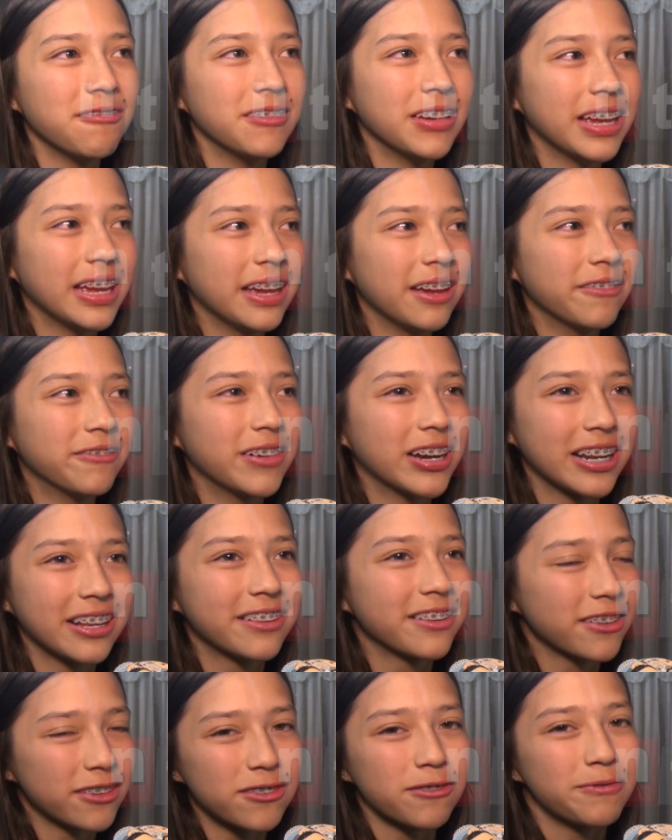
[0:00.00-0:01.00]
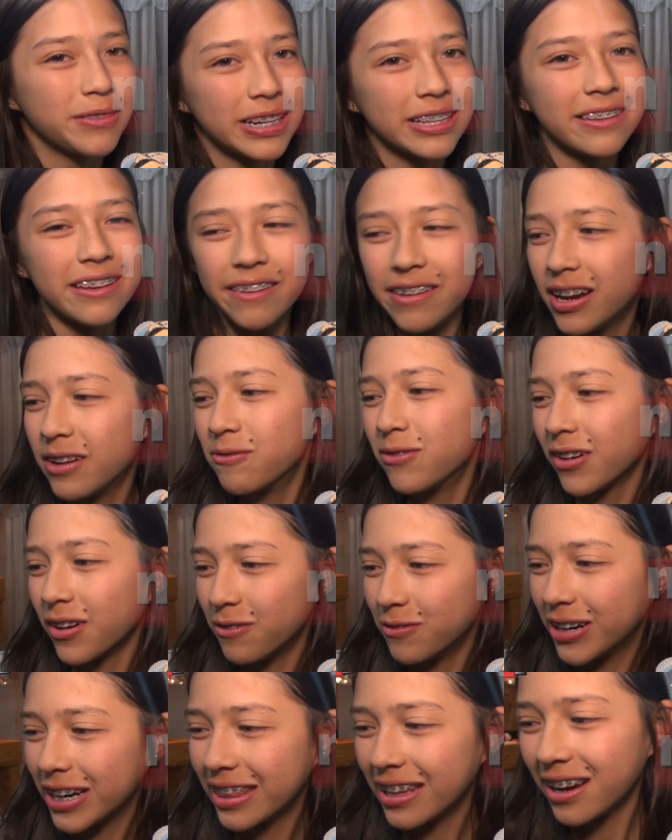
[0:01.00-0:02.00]
me pareció súper chévere
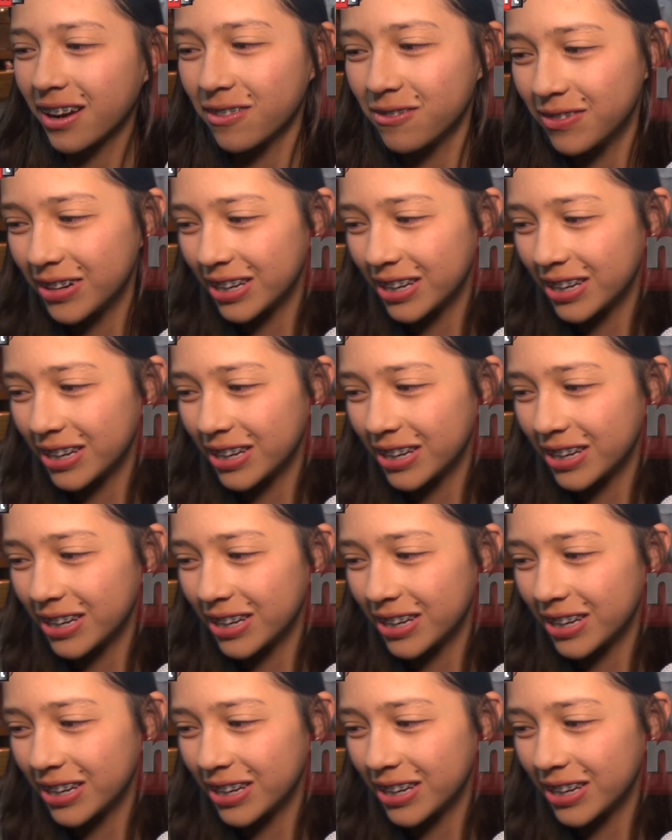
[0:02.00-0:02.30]
compartir con